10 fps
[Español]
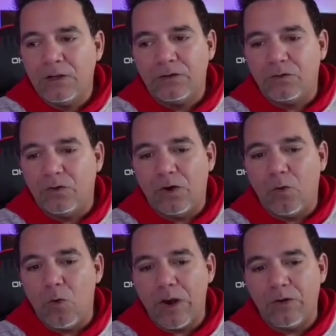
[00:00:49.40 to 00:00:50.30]
no es
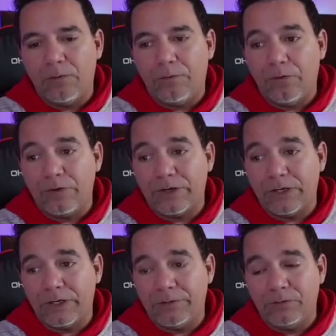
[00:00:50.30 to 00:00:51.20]
bueno
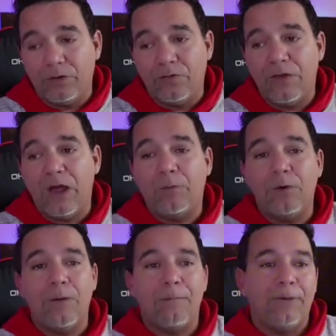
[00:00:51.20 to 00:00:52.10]
porque nos deja
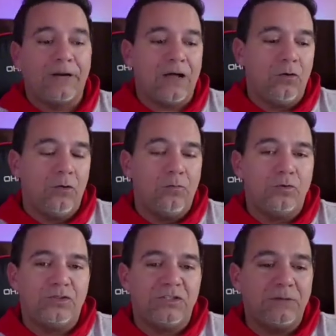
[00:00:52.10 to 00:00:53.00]
muy mal parados.
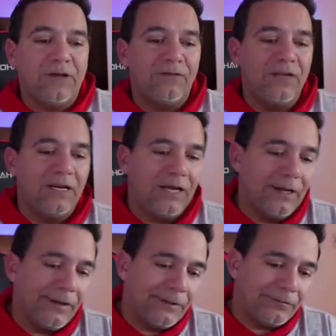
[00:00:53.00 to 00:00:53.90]
Muchísimas de
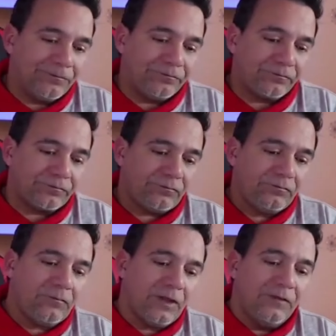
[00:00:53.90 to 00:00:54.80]
la
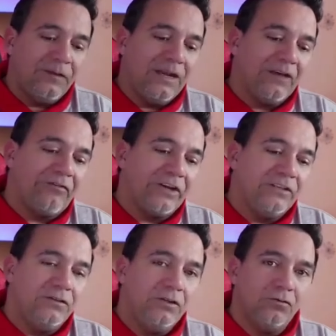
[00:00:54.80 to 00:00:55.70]
de la
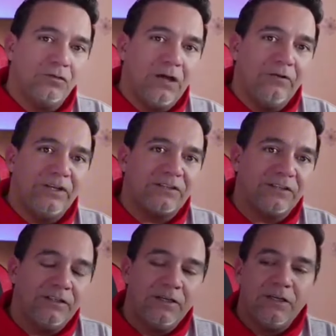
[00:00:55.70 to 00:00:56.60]
fake news a
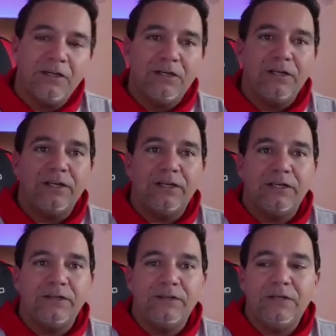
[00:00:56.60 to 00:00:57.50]
veces
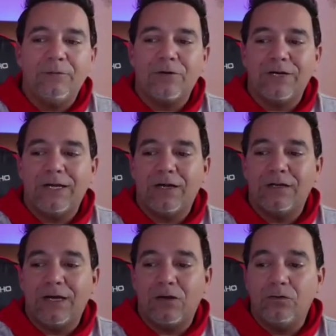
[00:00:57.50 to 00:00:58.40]
eh, digamos que
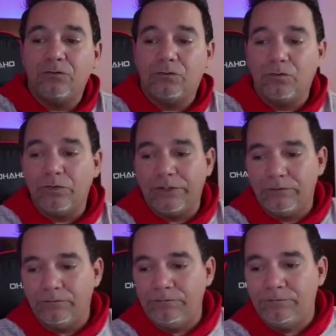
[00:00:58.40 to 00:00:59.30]
las construye